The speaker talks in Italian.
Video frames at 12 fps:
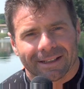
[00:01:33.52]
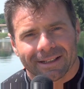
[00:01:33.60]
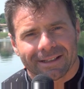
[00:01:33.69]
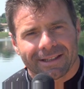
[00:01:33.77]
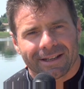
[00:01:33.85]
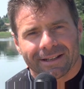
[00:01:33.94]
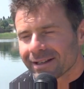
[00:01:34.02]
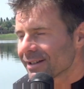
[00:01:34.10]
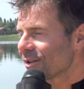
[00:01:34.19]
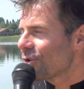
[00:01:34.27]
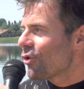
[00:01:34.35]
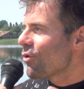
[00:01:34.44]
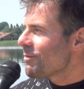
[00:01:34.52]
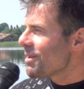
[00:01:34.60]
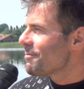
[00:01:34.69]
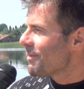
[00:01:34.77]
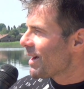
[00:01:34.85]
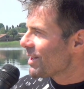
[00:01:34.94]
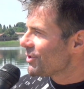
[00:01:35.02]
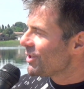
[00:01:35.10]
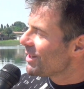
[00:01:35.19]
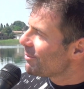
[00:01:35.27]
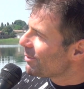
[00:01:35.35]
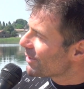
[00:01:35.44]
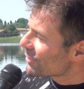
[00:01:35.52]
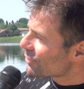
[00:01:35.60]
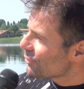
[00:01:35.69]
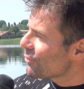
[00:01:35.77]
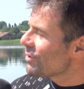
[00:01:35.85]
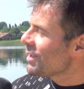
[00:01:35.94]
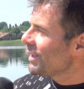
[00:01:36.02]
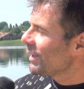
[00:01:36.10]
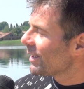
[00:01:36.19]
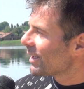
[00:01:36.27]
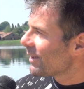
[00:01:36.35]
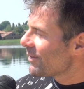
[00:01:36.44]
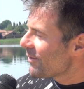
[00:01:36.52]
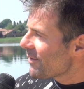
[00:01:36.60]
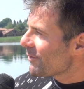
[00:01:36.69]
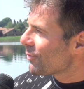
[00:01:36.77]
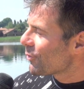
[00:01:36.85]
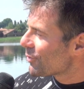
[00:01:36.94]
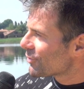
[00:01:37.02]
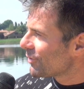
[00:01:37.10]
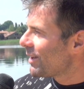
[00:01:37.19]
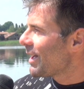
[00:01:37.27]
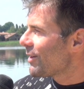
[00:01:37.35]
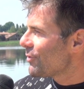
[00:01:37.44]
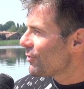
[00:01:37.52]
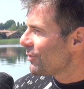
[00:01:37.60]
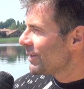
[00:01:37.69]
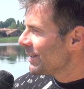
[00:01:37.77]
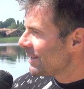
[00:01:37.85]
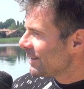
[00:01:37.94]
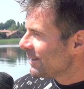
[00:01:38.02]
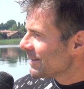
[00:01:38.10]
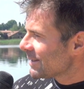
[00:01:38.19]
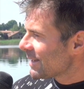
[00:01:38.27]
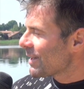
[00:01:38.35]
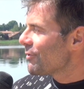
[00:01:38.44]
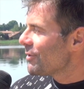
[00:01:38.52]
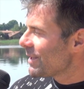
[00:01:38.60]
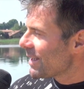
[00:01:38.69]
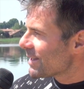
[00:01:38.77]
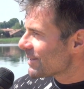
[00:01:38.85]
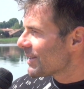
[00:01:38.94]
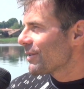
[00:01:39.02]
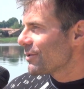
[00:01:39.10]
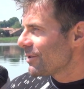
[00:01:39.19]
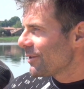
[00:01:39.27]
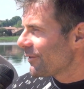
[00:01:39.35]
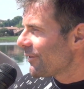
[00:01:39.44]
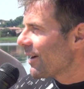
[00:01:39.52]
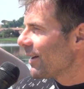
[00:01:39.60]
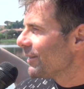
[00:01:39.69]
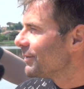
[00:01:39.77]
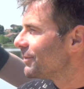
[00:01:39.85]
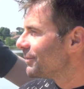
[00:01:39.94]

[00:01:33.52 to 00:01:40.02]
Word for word: Caterina, come immagini le persone che vivevano questo lago secoli e secoli fa?